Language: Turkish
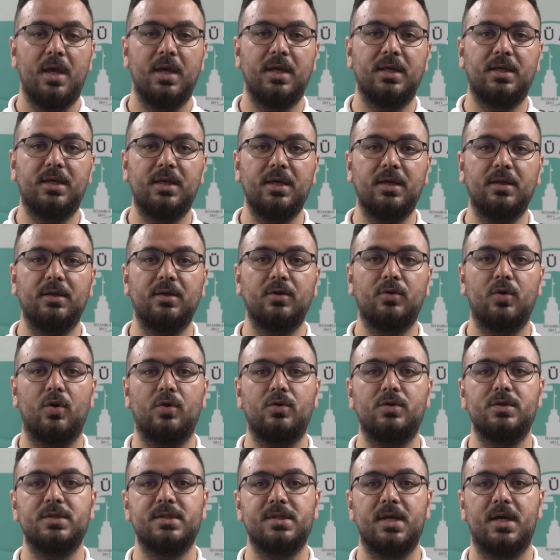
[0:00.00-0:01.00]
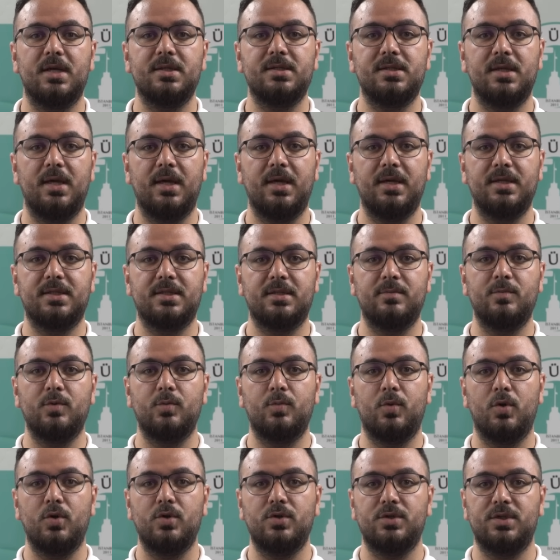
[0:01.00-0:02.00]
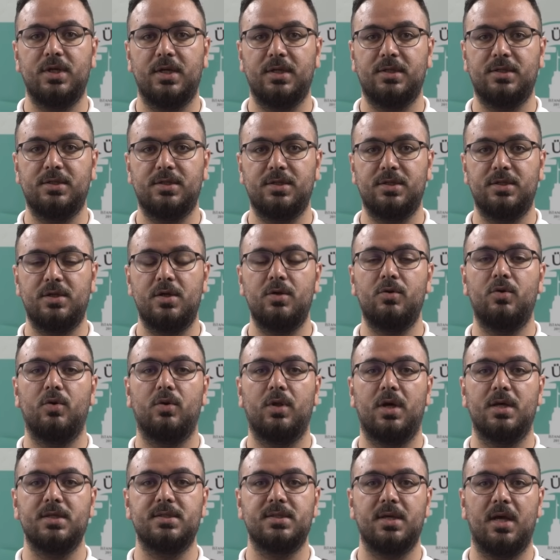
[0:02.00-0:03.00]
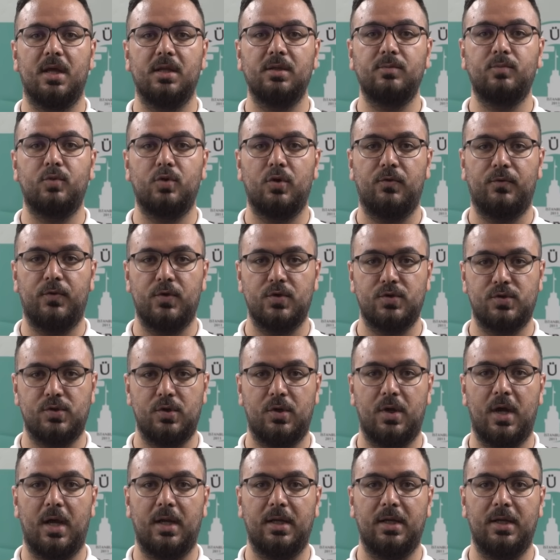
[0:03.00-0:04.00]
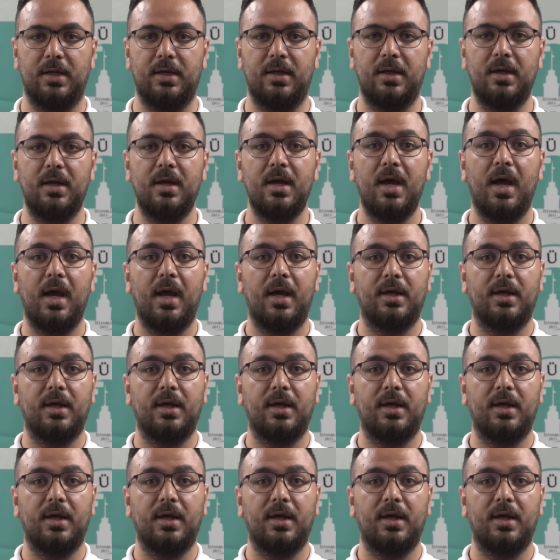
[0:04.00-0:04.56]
2 yıllık ön lisans eğitimi boyunca yetişecek olan sağlık profesyonelleri